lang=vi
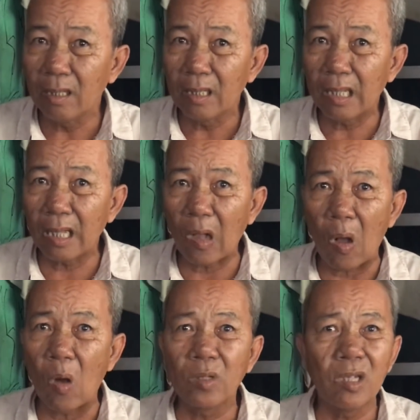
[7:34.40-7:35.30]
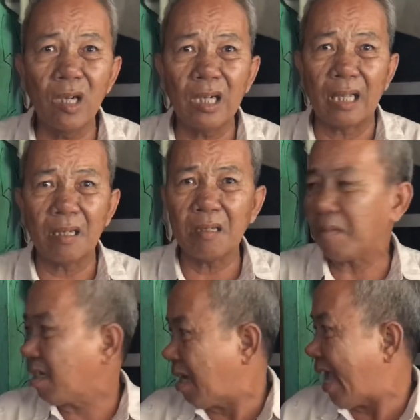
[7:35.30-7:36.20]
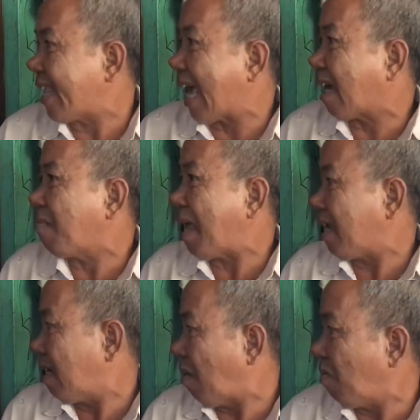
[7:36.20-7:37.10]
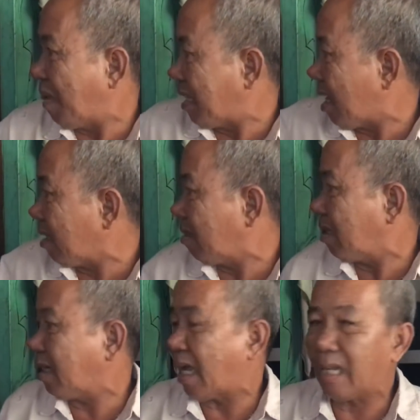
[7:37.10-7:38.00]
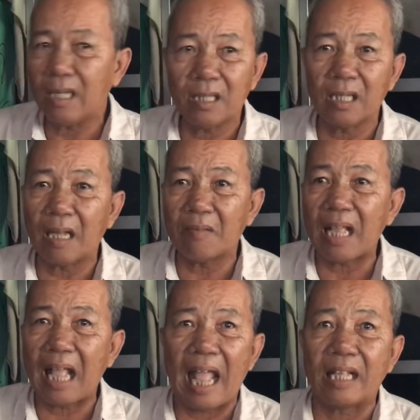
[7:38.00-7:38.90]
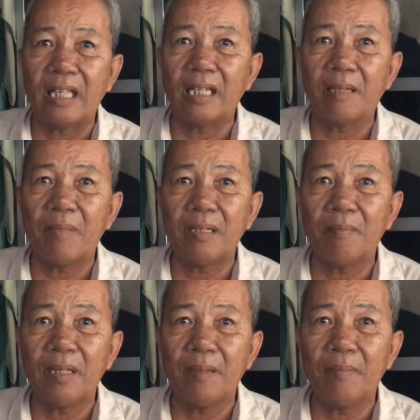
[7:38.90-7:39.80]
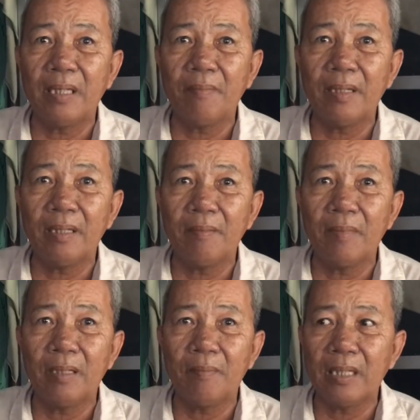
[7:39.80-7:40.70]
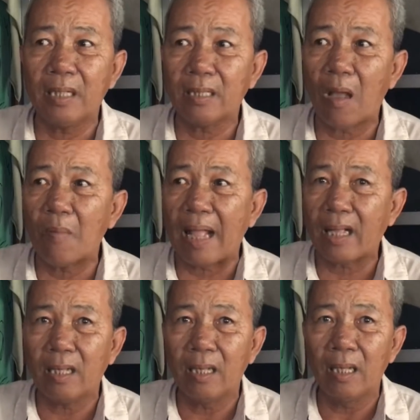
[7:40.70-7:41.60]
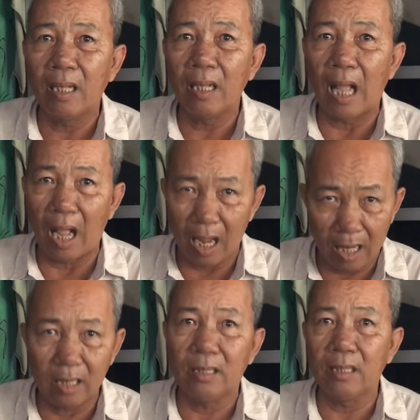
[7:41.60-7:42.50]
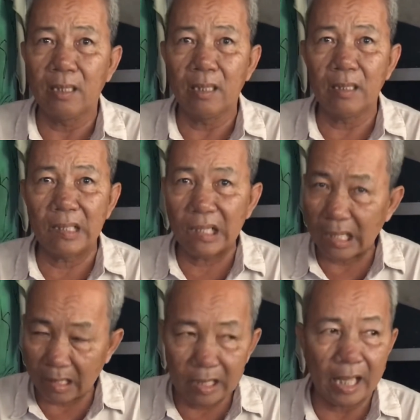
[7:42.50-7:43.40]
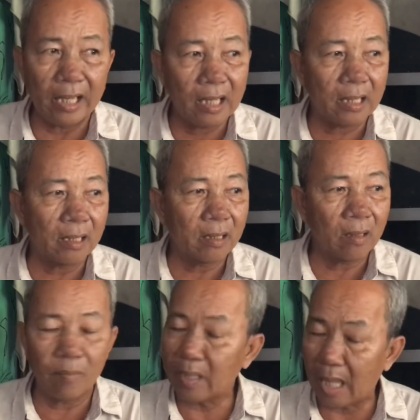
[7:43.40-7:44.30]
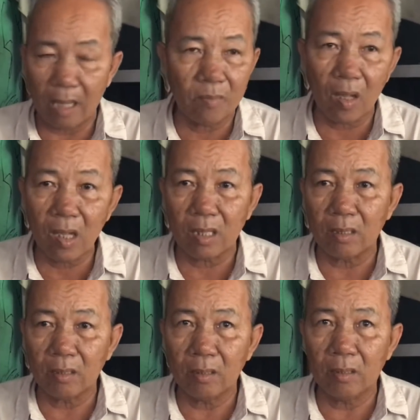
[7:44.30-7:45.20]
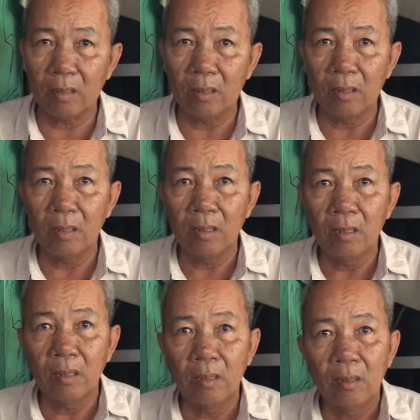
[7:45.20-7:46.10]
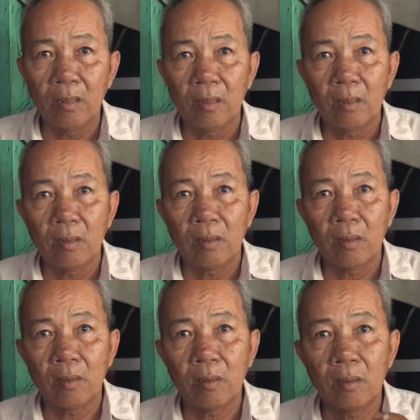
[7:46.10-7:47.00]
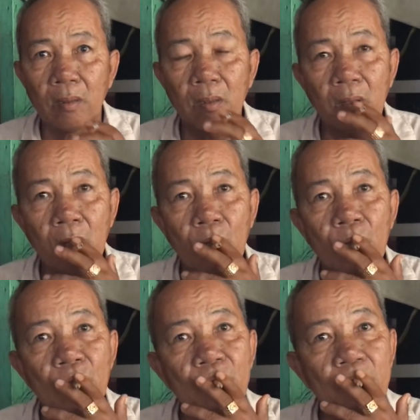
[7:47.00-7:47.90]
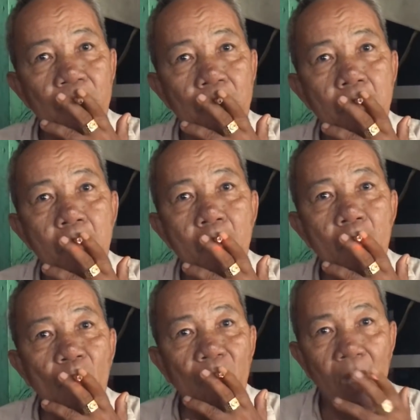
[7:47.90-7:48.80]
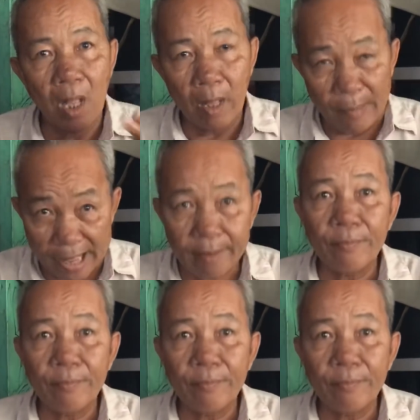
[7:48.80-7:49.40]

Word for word: chứ còn hồi xưa là nó để chậm không à thì để đó chừng nào nhắc hàng gì thì mới mới mới mới mới con mới à. cái ha. ờ chứ là nó vậy đó giờ không có nhưng mà cái con linh miêu này nó chú tư mình ờ, có cách nào để nhận dạng nó không biết